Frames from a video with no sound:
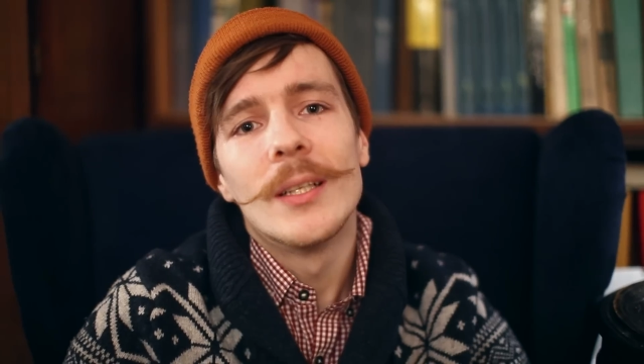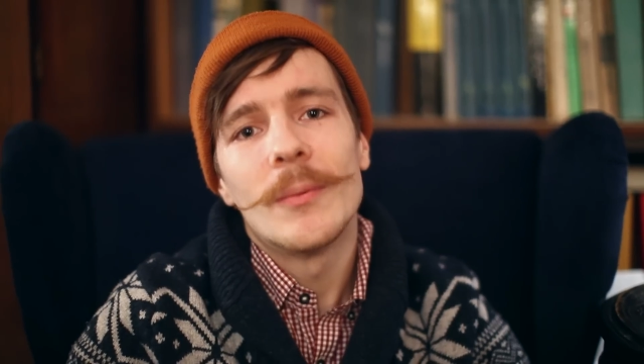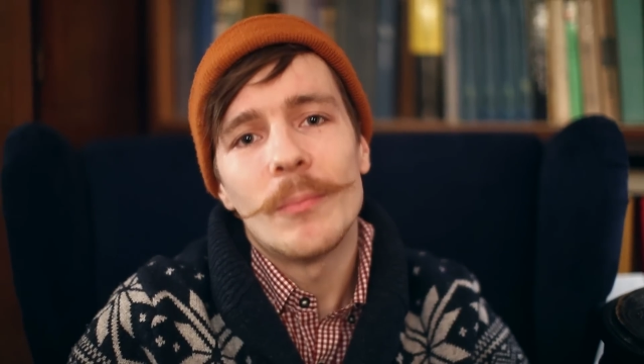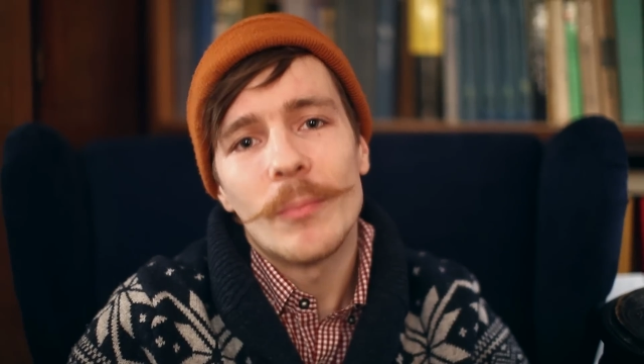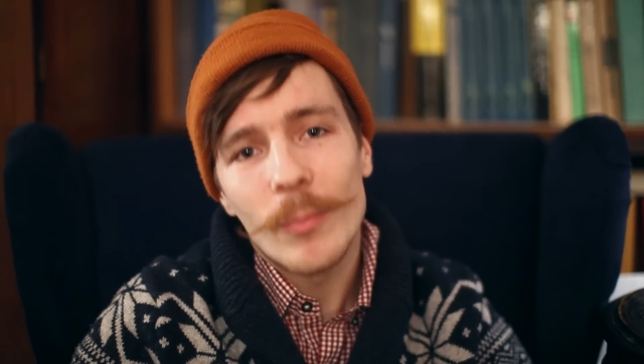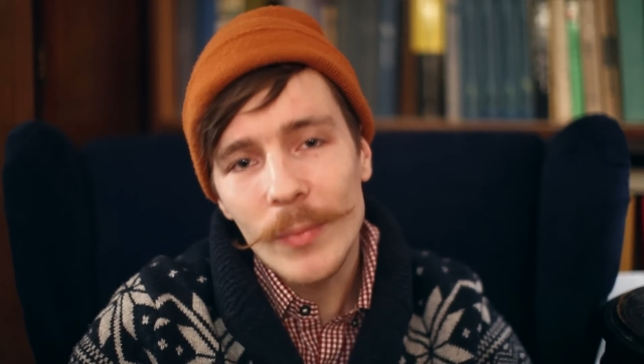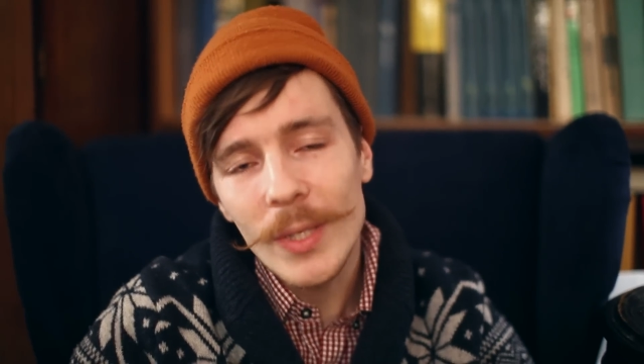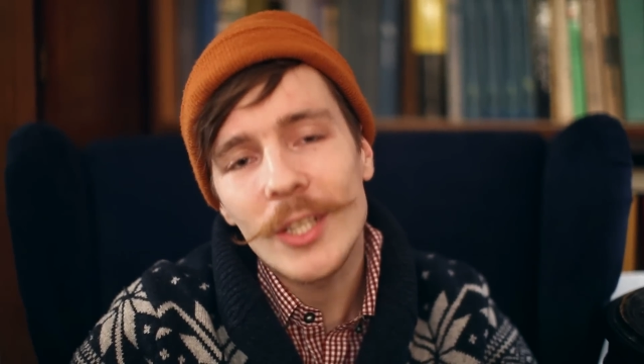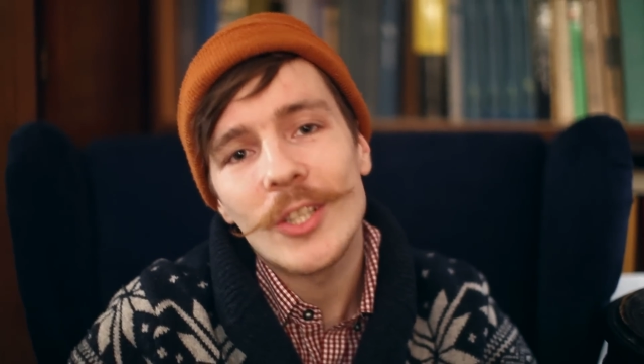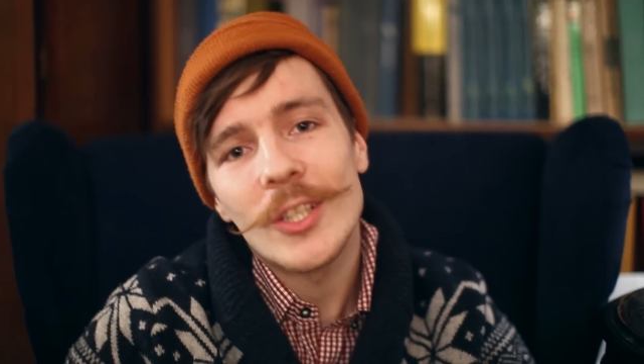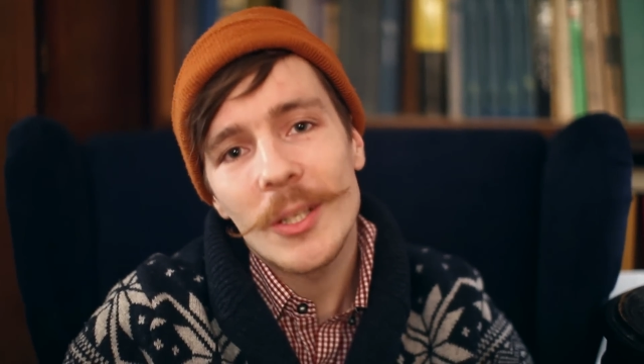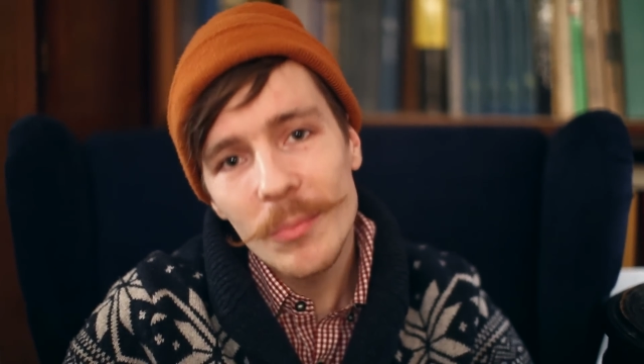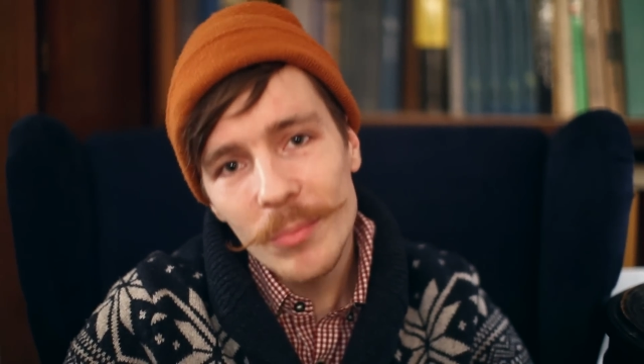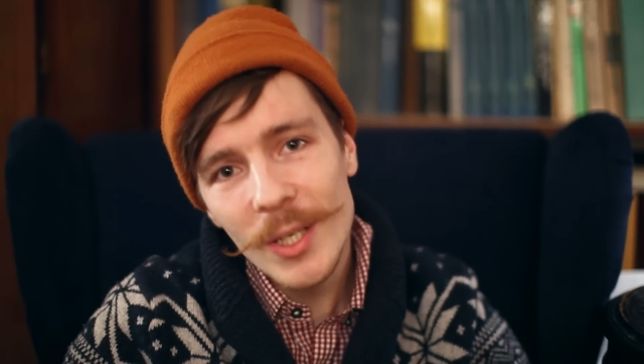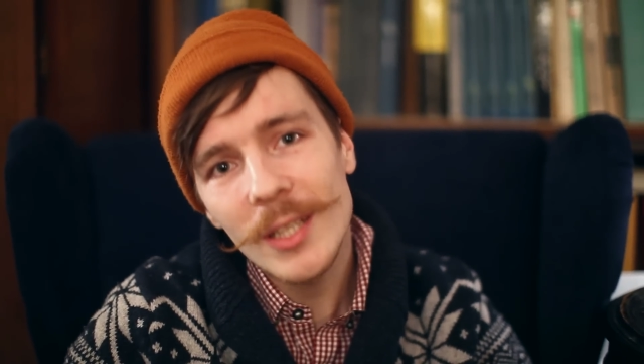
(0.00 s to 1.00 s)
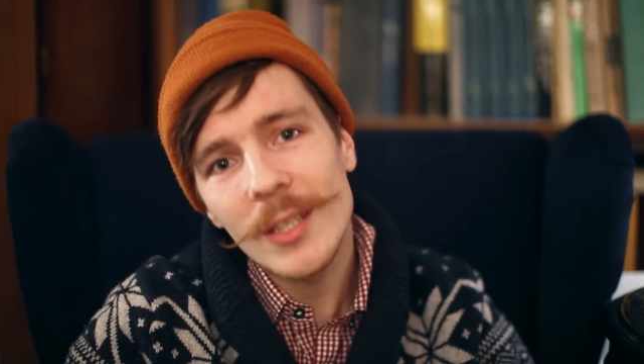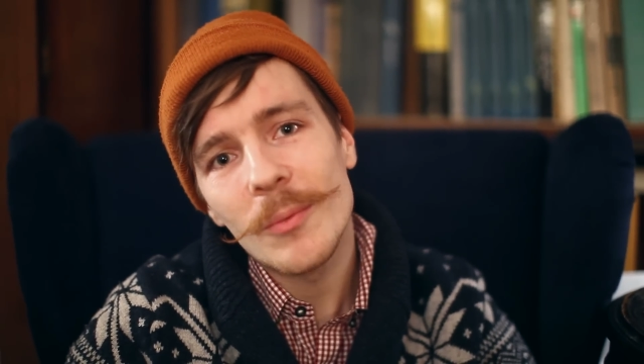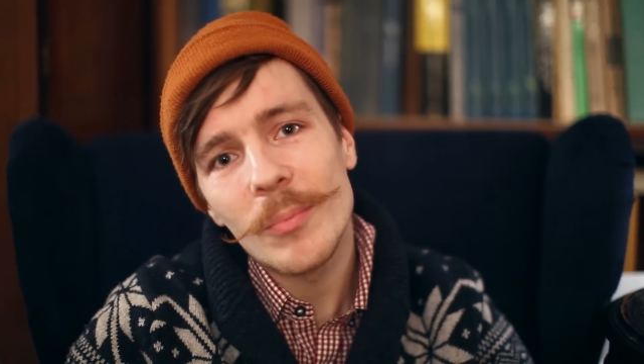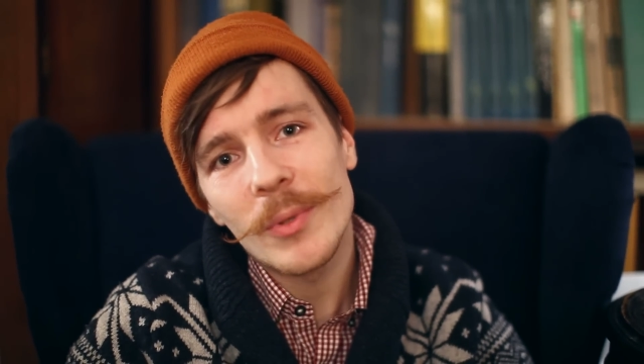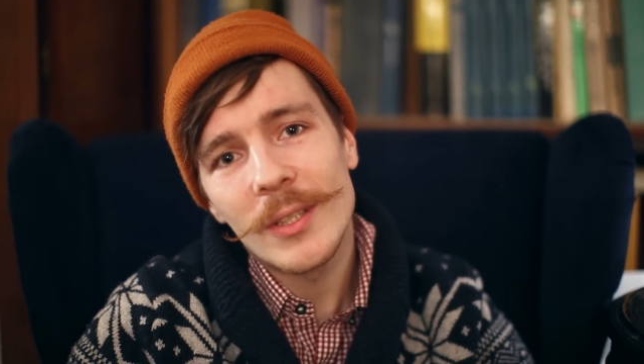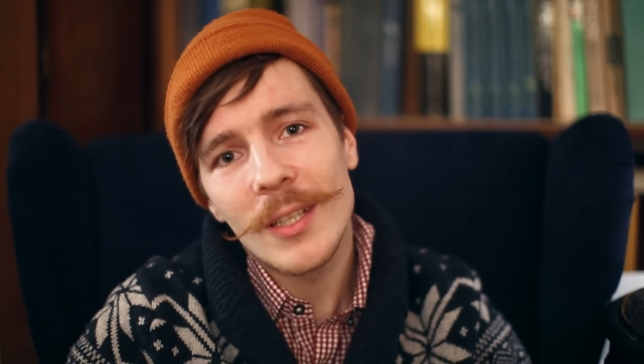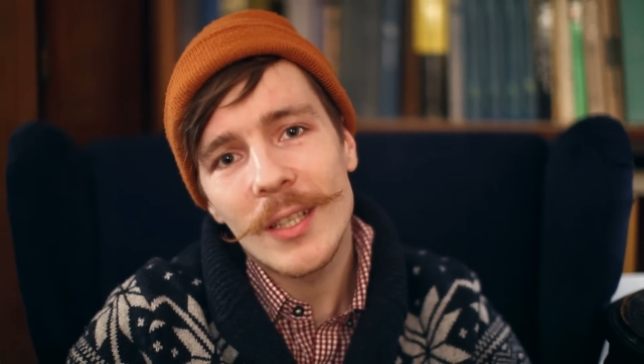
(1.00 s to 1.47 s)
наши ребята
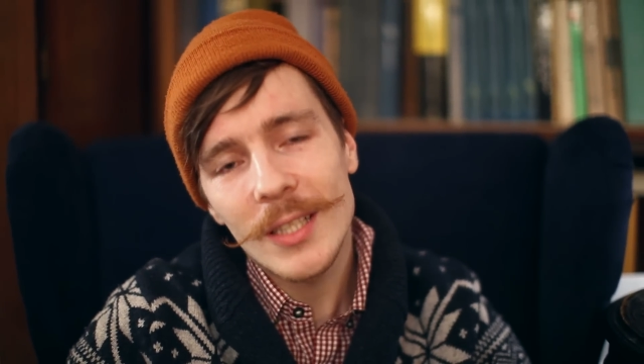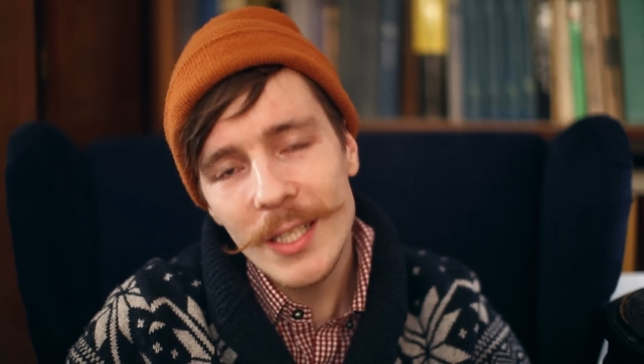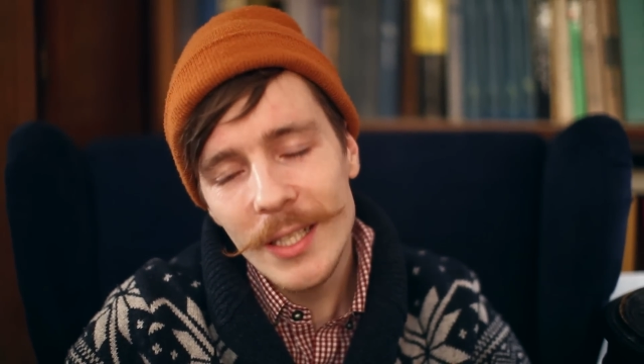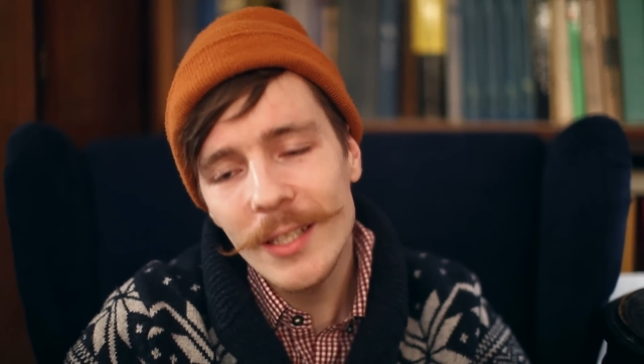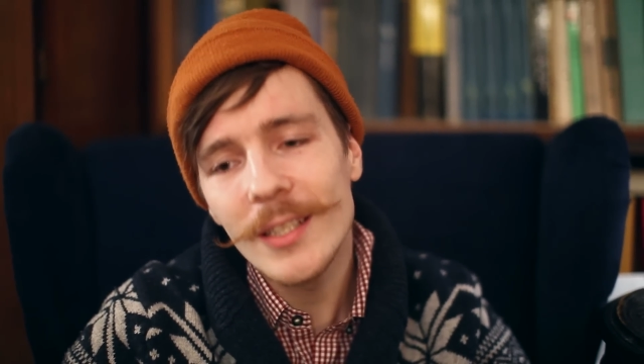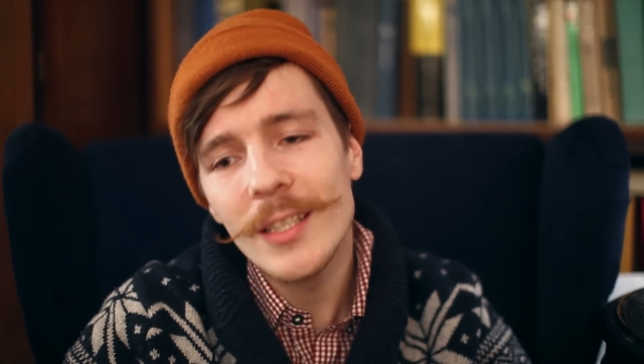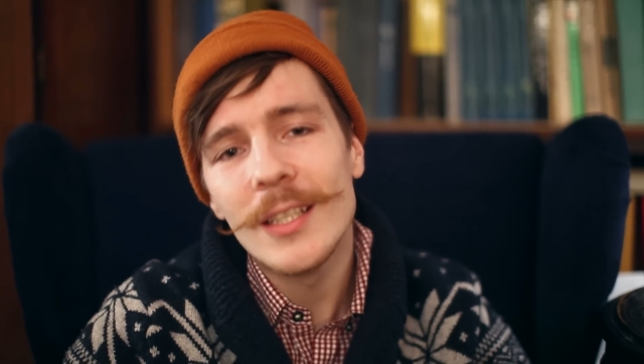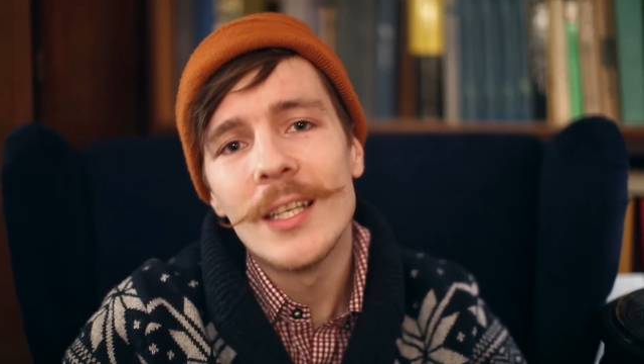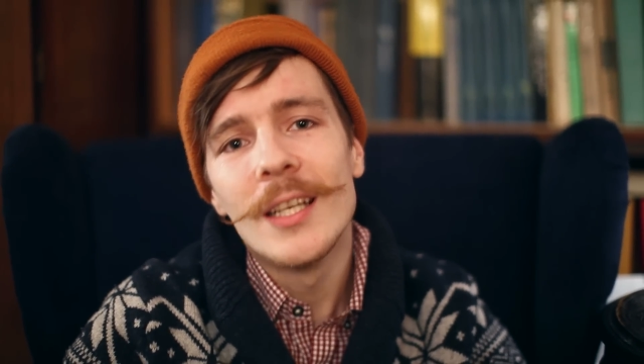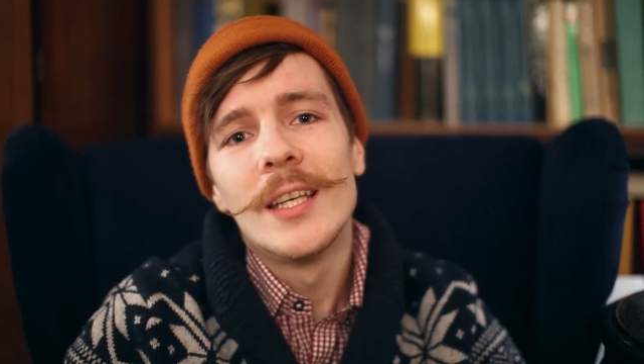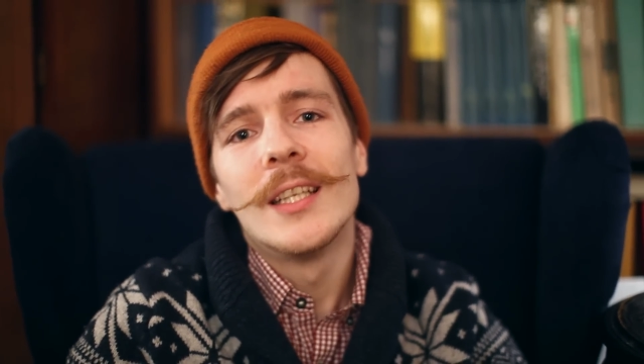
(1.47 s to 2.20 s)
подросли